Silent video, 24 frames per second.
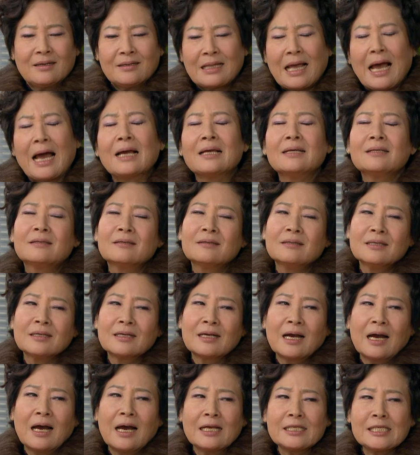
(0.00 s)
나이
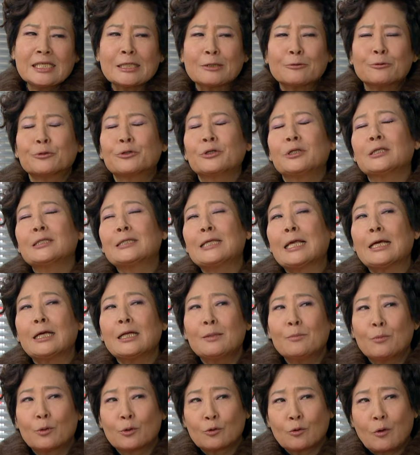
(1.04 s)
드니까 식구들이
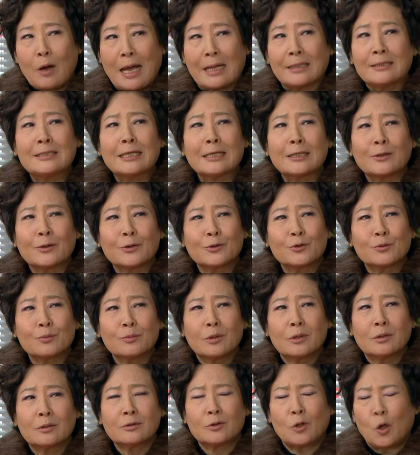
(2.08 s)
생일 모르고 안
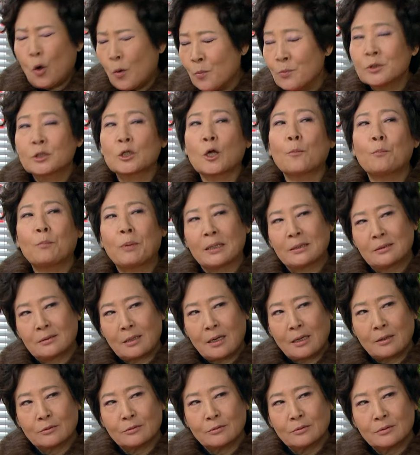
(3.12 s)
챙겨주면 너무
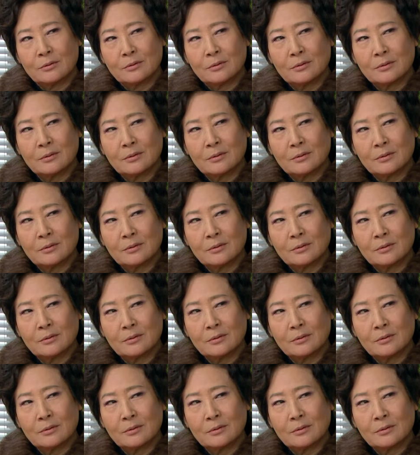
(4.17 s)
섭하더라고.